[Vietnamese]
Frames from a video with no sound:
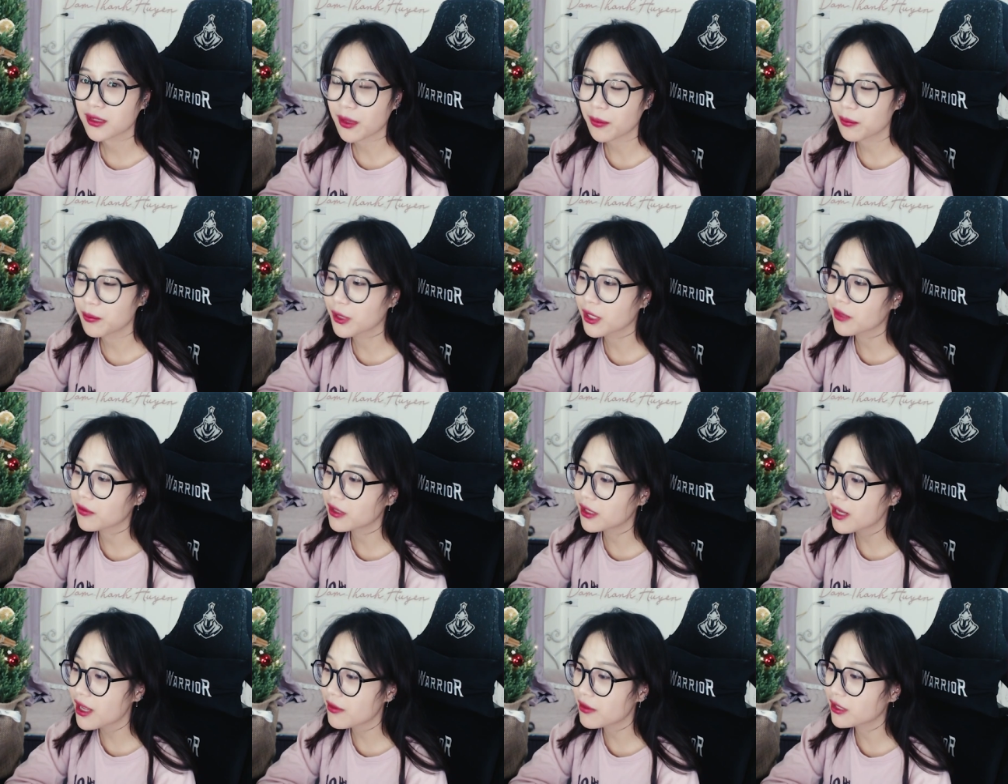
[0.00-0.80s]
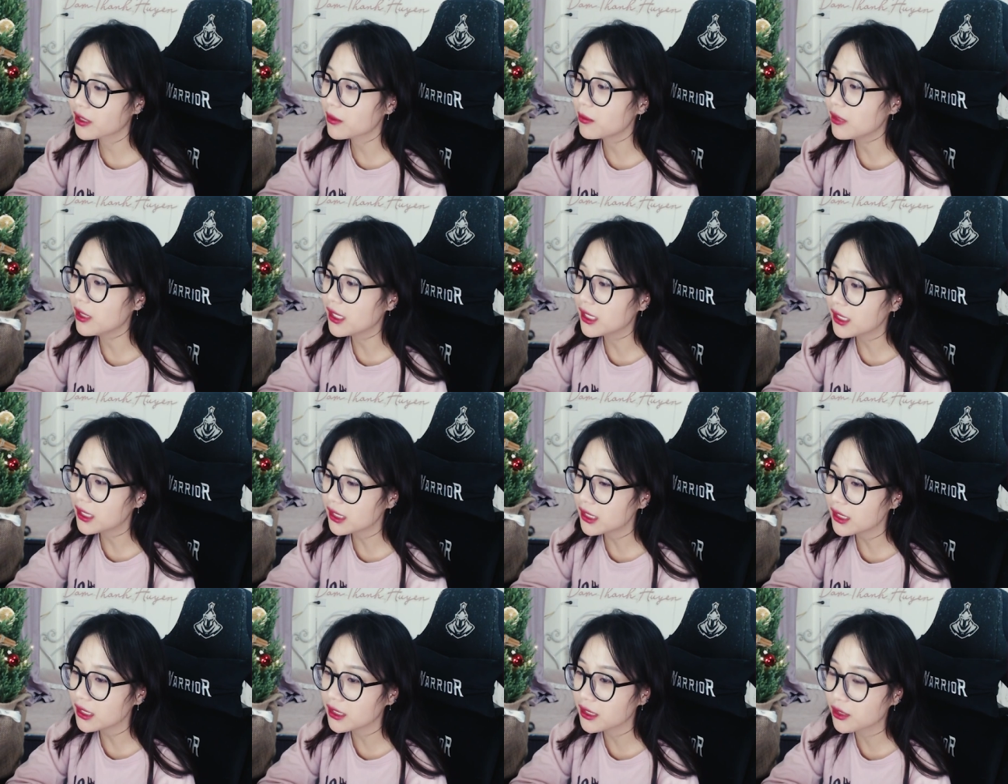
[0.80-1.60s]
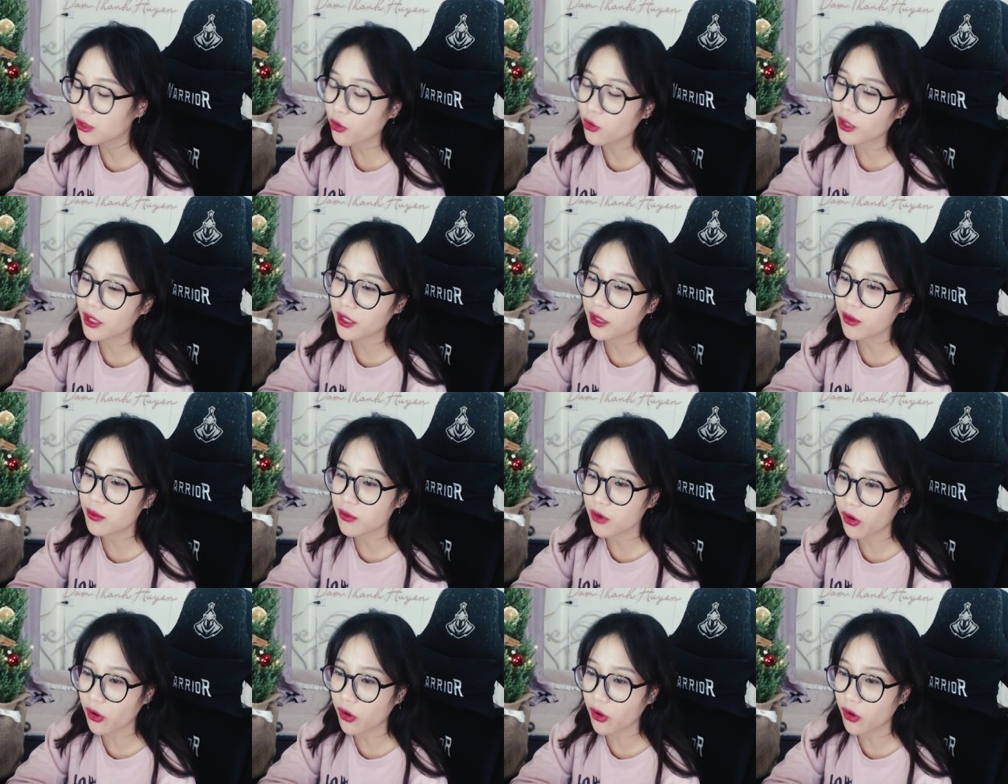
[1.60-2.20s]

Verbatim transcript: gặp một cái vấn đề về tâm lý thì thôi cái đấy không